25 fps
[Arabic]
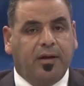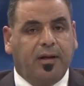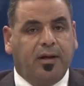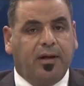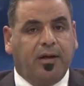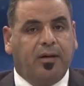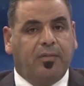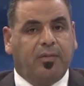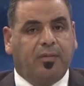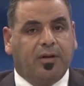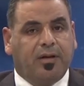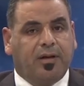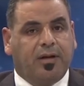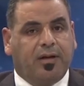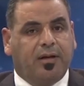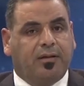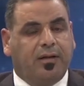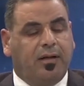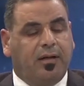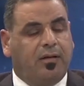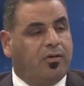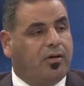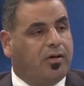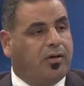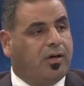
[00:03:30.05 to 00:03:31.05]
آه، مضرة
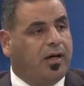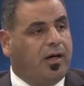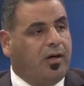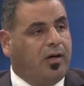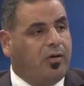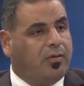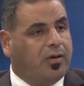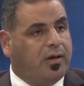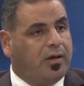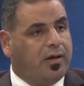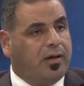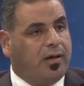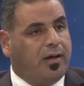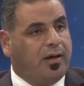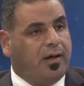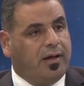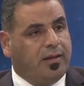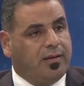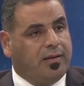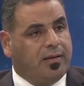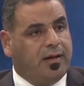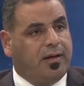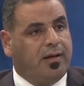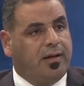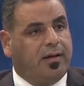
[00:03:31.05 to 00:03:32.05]
اللقاح
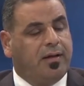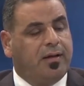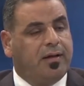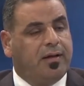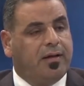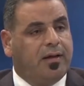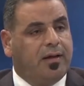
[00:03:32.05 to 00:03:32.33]
وأيضا